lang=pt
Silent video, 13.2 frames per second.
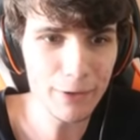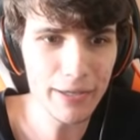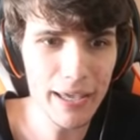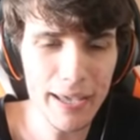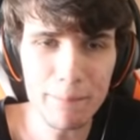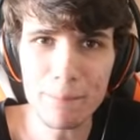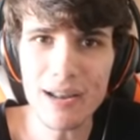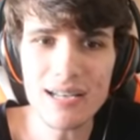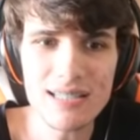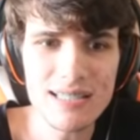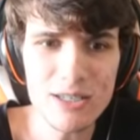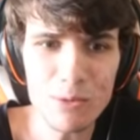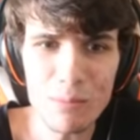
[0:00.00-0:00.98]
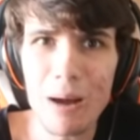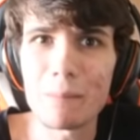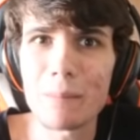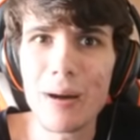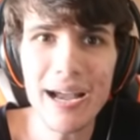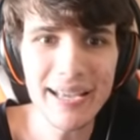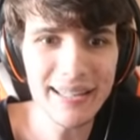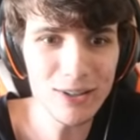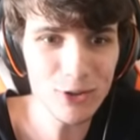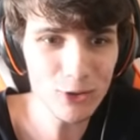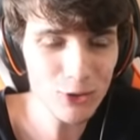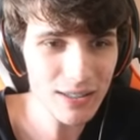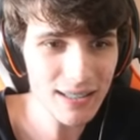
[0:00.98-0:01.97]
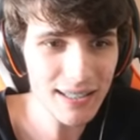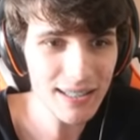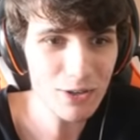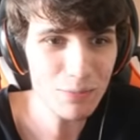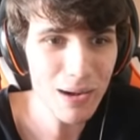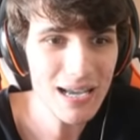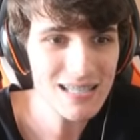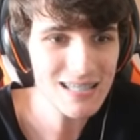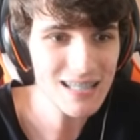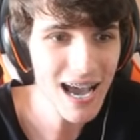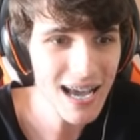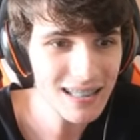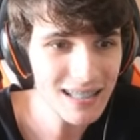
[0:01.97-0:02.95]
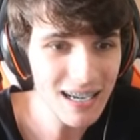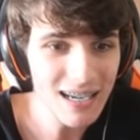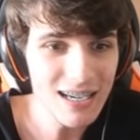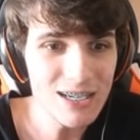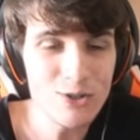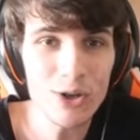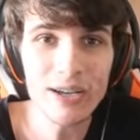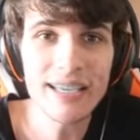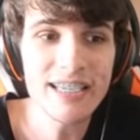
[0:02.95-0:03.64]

porque parece ser uma máquina, eu não tô entendendo mais nada. Só